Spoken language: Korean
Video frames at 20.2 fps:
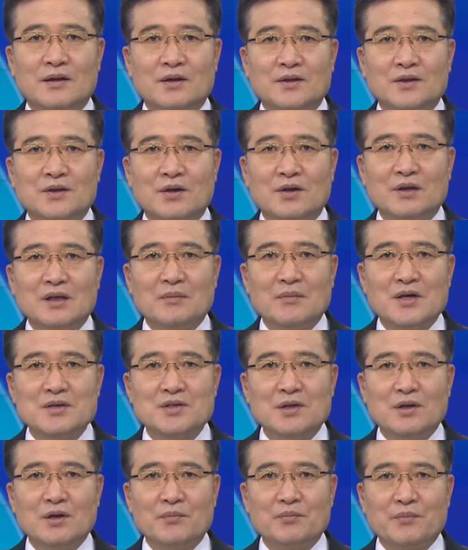
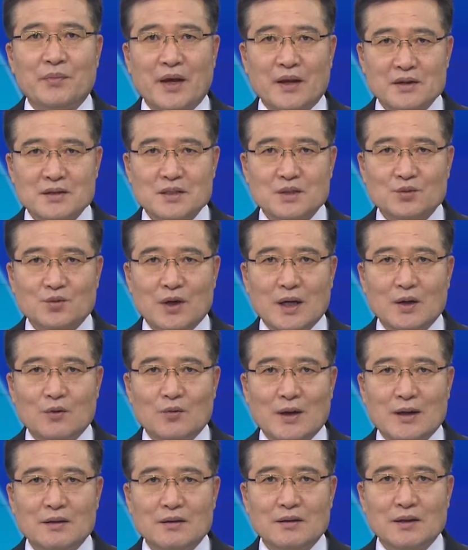경남에서
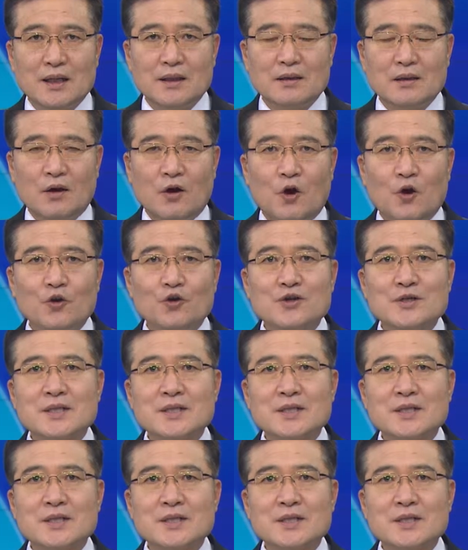메르스와 관련한 허위